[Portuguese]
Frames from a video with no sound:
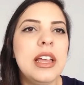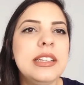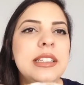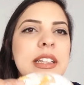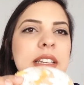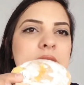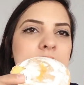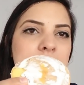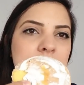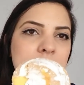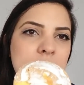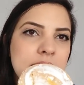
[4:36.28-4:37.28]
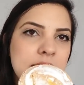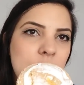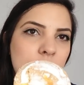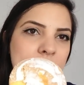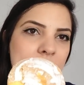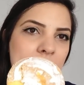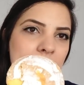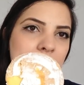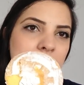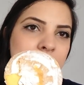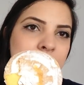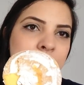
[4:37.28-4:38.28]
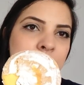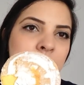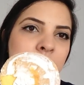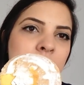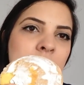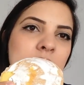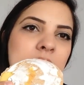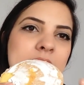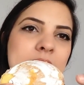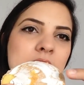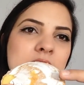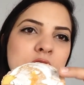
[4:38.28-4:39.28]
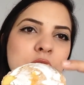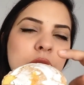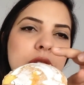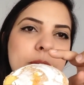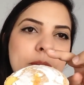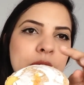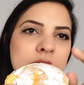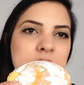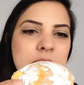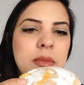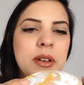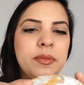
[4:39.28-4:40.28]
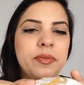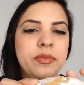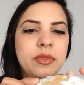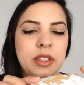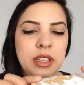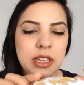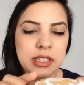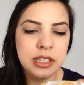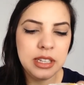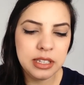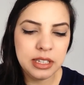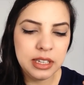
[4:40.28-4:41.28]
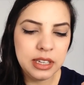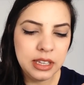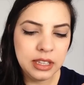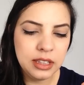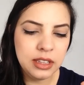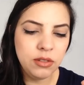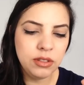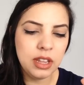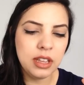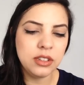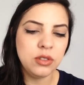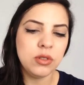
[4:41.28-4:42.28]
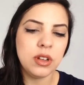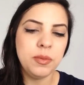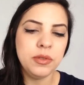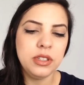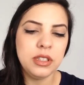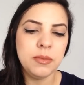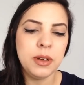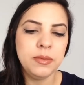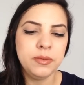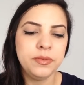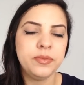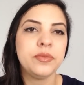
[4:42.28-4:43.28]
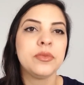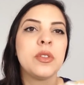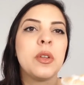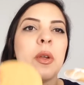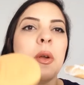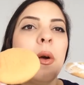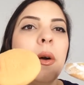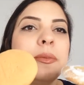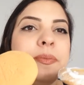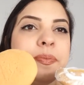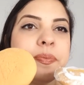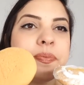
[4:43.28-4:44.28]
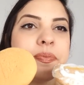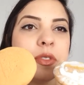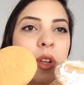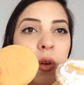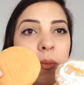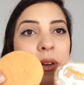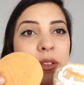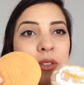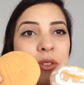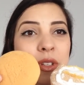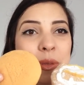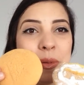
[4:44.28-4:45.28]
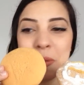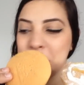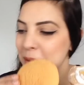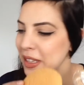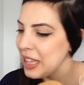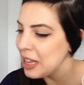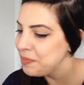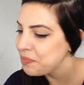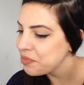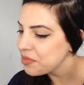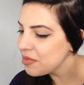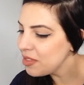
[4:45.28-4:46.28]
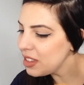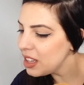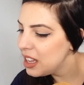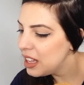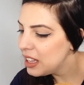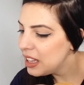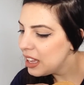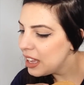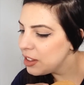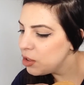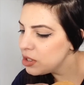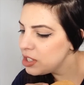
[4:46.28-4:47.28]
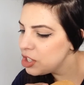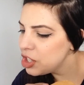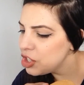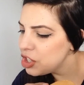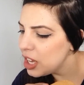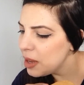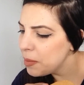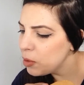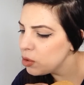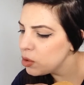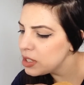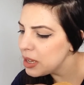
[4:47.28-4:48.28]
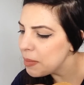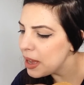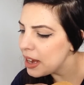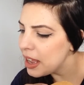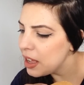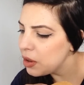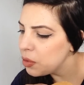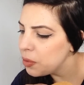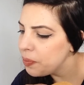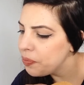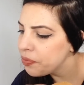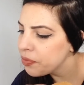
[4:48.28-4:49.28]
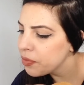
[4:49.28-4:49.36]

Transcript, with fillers: Esse daqui, que é essa rodela, ele tem açúcar por cima. E esse daqui não tem açúcar por cima. Eu comprei dos dois para experimentar. É doce de gema ou doce amarelo?